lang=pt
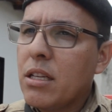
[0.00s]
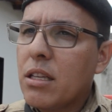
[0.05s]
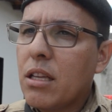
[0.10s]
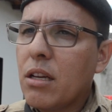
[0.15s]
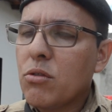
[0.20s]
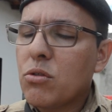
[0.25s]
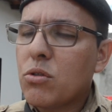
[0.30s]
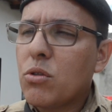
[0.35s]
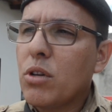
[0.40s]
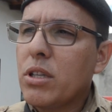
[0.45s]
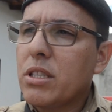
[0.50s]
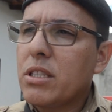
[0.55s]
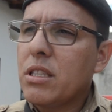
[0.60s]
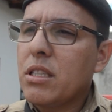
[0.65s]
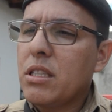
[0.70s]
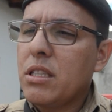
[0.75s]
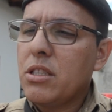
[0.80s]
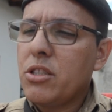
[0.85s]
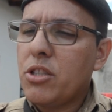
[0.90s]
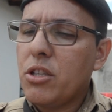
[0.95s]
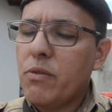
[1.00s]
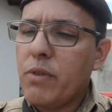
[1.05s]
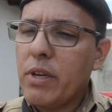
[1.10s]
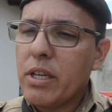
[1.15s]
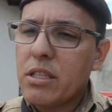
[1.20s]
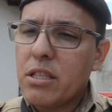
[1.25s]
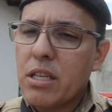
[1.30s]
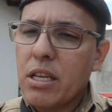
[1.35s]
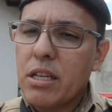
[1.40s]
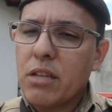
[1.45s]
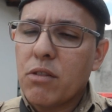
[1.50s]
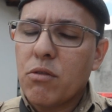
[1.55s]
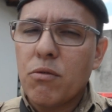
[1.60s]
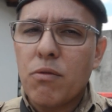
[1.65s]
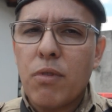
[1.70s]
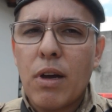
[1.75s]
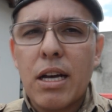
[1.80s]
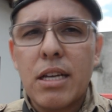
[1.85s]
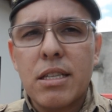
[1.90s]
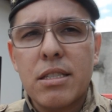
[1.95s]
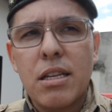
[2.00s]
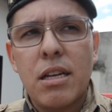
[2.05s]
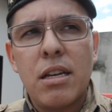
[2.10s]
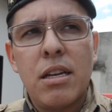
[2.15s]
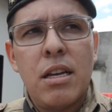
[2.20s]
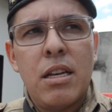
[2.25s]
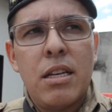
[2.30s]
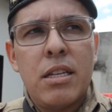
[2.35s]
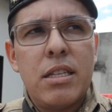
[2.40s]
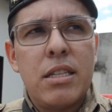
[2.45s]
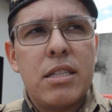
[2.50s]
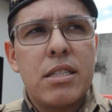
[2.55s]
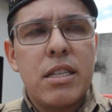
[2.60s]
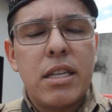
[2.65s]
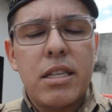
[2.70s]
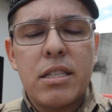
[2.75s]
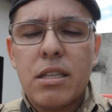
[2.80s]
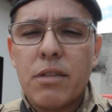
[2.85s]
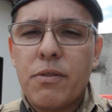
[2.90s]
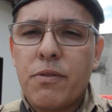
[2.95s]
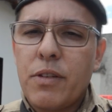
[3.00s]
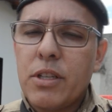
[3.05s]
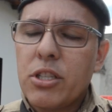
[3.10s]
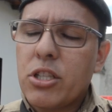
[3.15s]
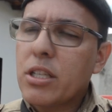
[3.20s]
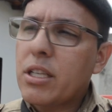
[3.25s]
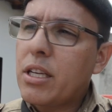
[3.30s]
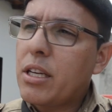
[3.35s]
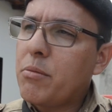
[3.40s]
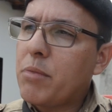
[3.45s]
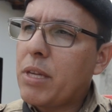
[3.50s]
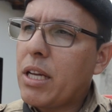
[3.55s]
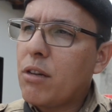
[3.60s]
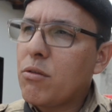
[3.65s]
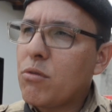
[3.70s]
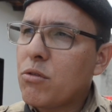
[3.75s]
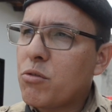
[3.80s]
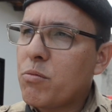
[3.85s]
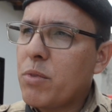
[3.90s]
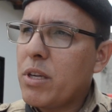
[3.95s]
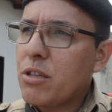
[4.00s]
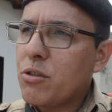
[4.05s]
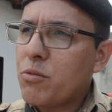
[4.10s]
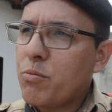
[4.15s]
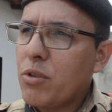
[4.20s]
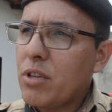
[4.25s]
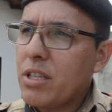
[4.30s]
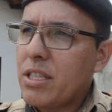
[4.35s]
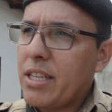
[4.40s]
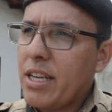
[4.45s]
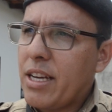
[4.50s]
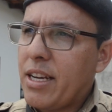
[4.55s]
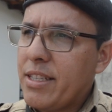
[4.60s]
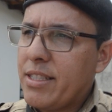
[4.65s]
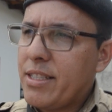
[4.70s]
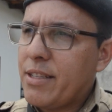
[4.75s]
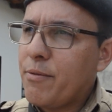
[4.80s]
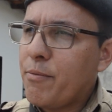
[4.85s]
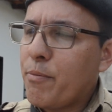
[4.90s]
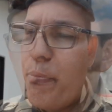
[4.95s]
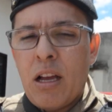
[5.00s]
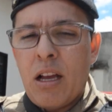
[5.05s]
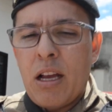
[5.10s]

Então, os dois indivíduos aí com vasta e extensa ficha criminal nos meios policiais.